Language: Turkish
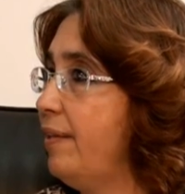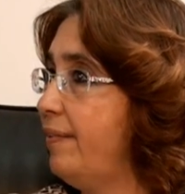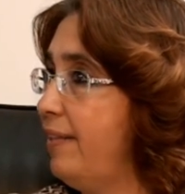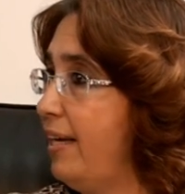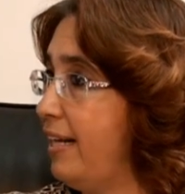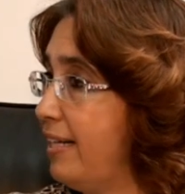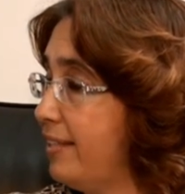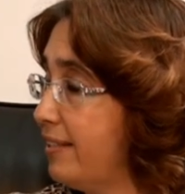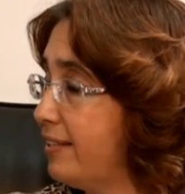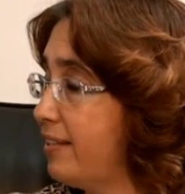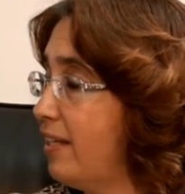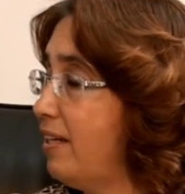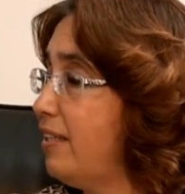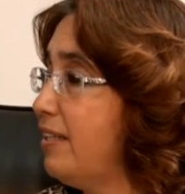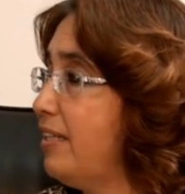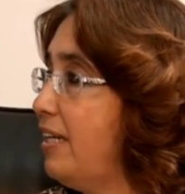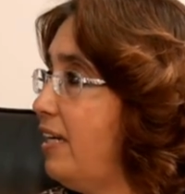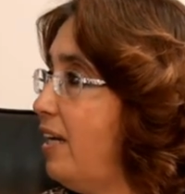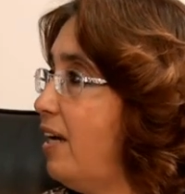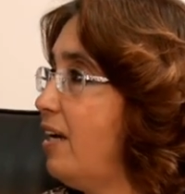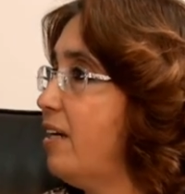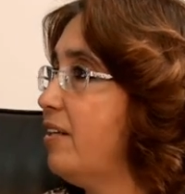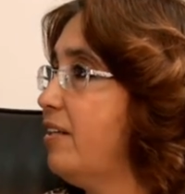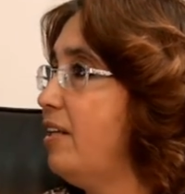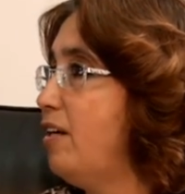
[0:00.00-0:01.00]

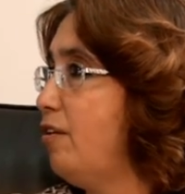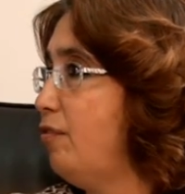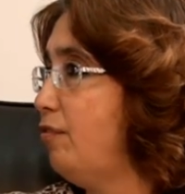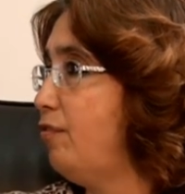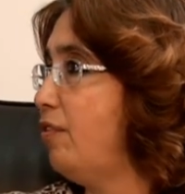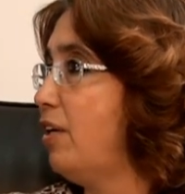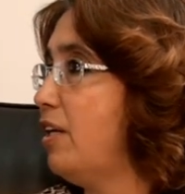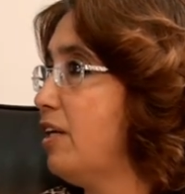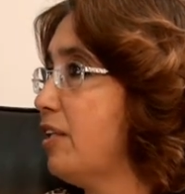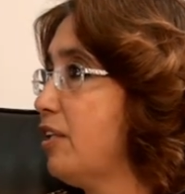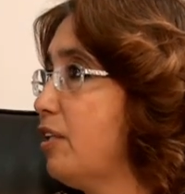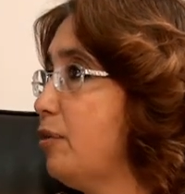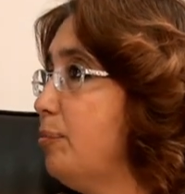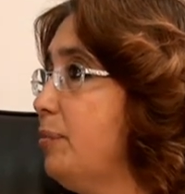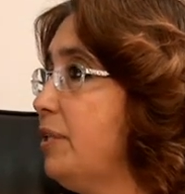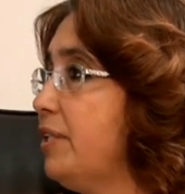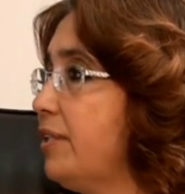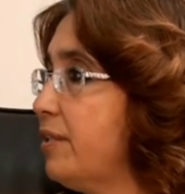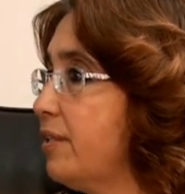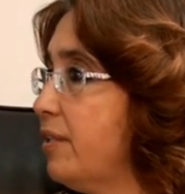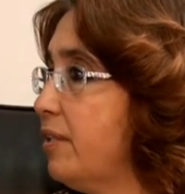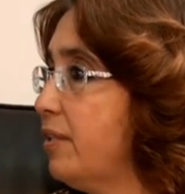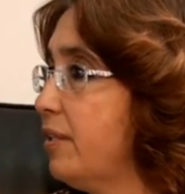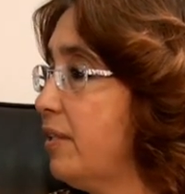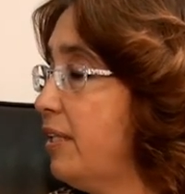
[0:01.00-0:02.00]
dershanelerden
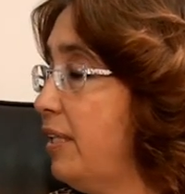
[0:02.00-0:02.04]
farkımız e,